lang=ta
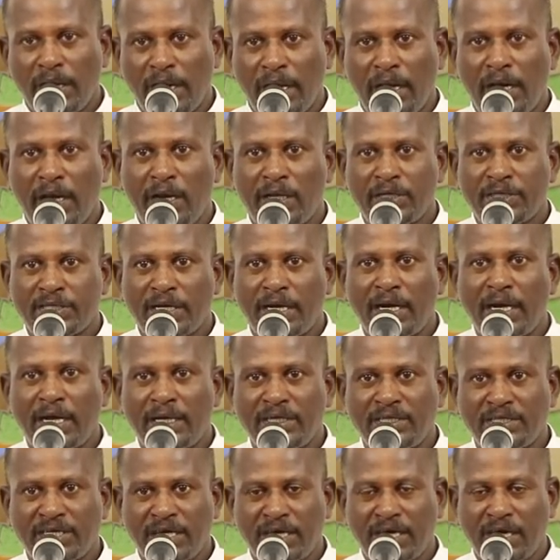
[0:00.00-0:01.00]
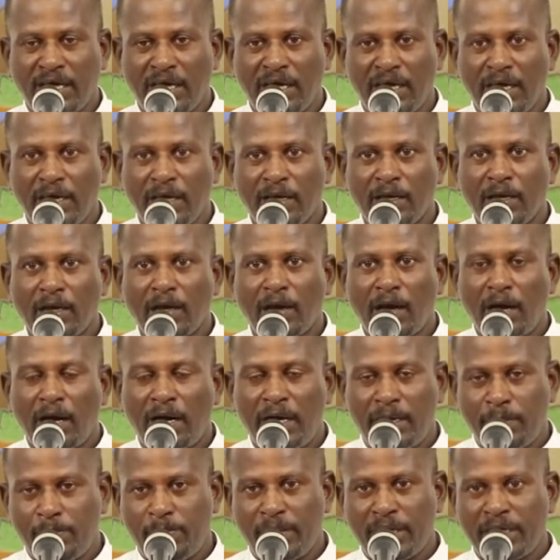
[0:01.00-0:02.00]
ஏனென்றால் அன்றைக்கு
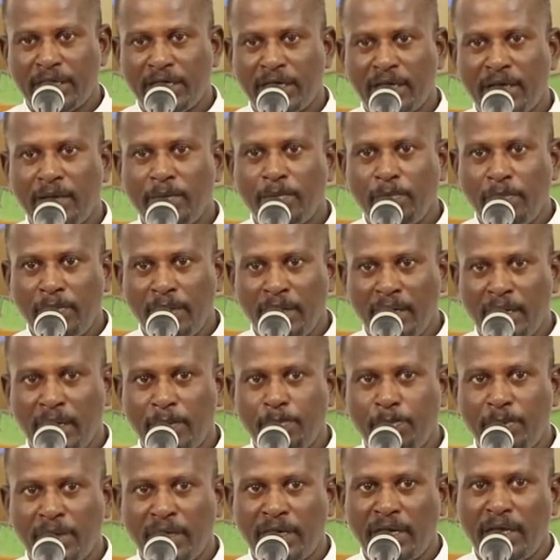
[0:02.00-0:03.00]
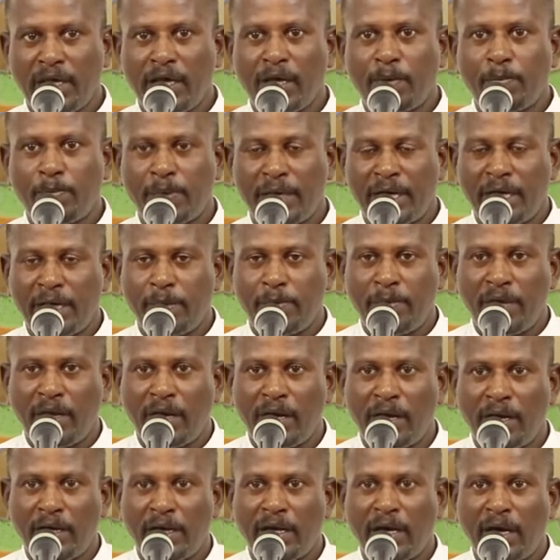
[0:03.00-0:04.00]
காணப்பட்ட மிகப்பெரிய
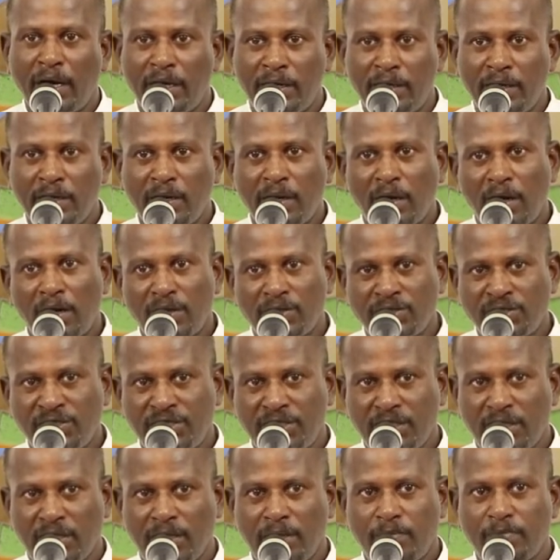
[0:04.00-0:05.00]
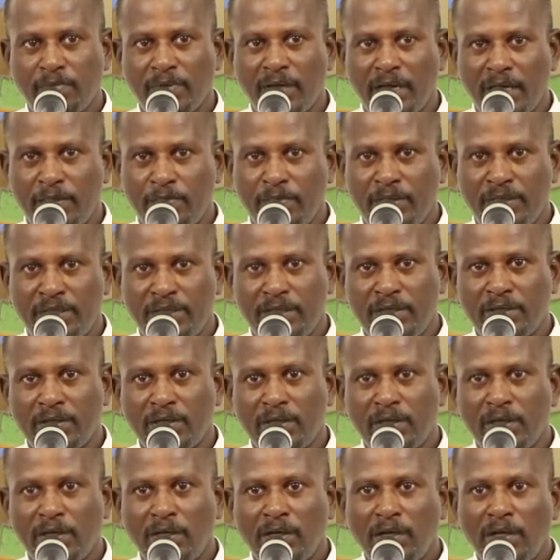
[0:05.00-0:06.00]
பழமையான அருங்காட்சியகம் என்பது
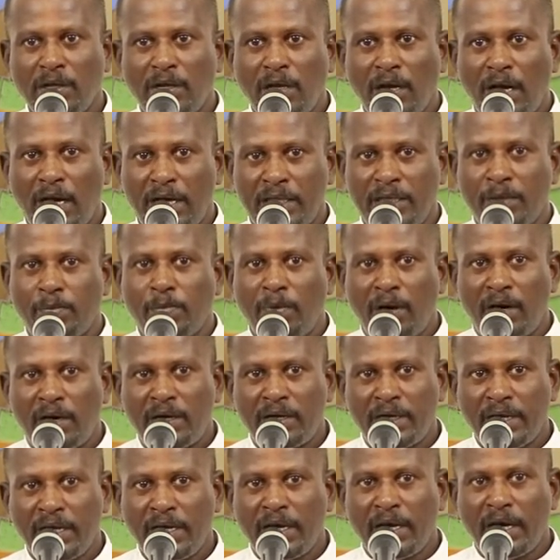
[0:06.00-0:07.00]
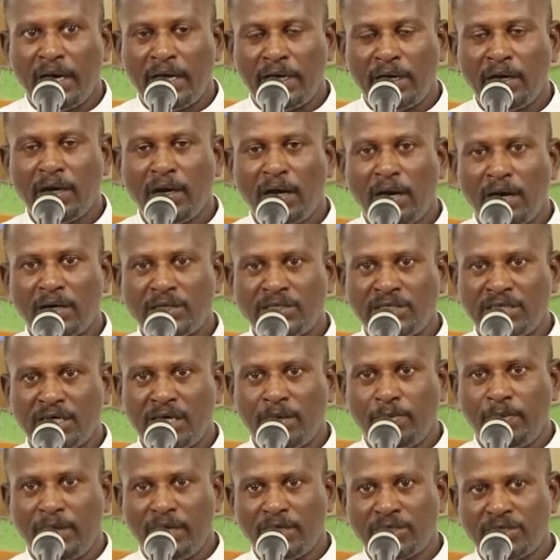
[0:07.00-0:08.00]
அது மாறி
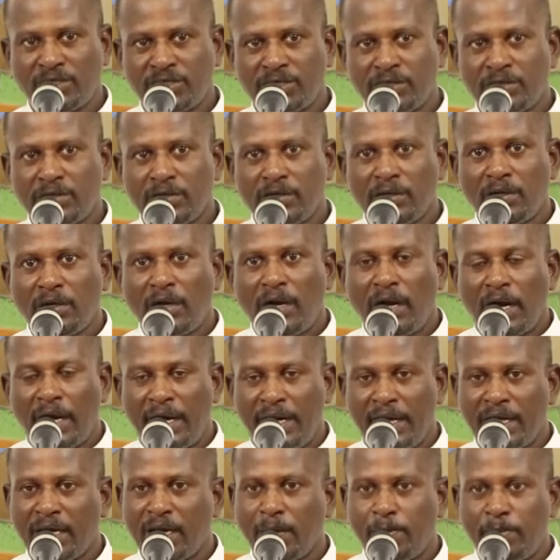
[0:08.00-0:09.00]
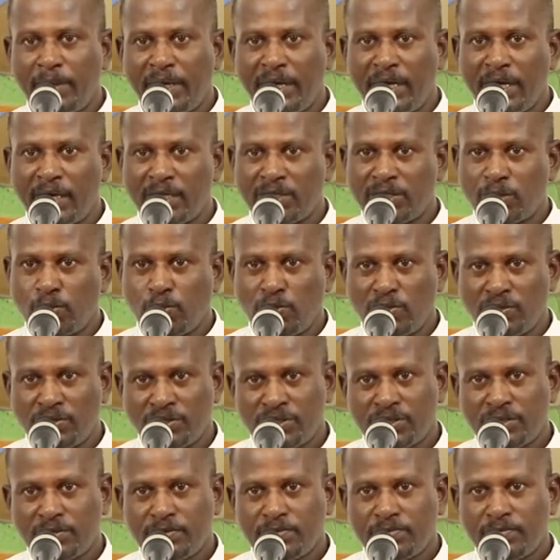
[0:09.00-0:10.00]
அருங்காட்சியகம் என்று அழைக்கப்படுகின்ற
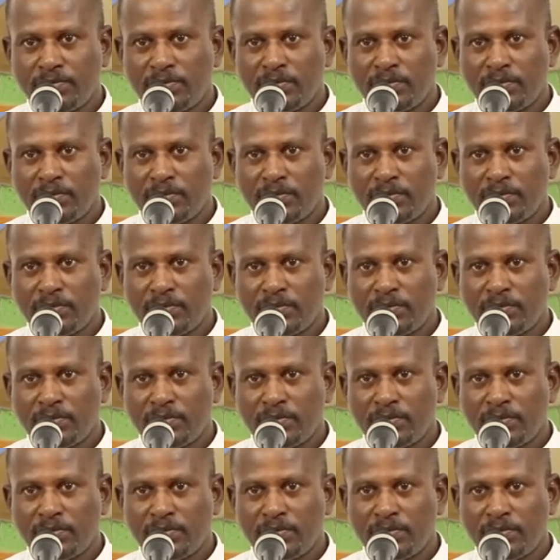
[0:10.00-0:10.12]
ஒன்று